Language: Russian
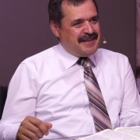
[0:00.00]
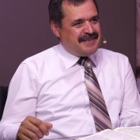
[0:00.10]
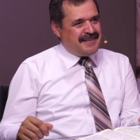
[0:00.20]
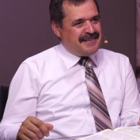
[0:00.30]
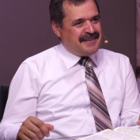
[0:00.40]

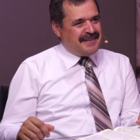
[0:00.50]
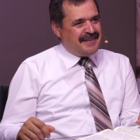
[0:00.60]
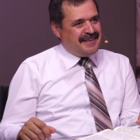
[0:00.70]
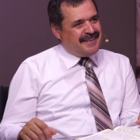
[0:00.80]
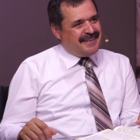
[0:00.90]
тысячи
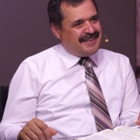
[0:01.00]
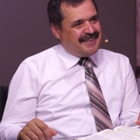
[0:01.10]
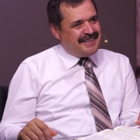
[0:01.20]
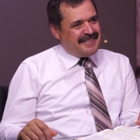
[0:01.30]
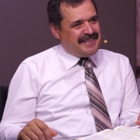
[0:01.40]

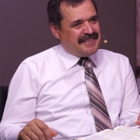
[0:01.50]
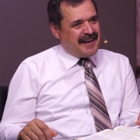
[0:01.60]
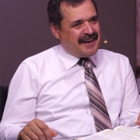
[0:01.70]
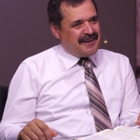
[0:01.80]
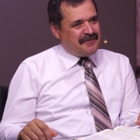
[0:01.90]
э,
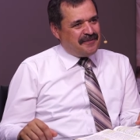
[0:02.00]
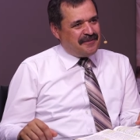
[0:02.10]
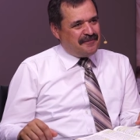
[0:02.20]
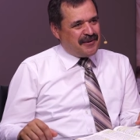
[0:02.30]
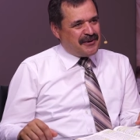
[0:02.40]
динариев?
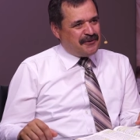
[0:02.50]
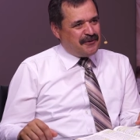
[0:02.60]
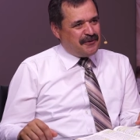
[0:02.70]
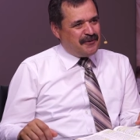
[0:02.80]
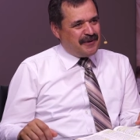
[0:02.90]
пожертвованы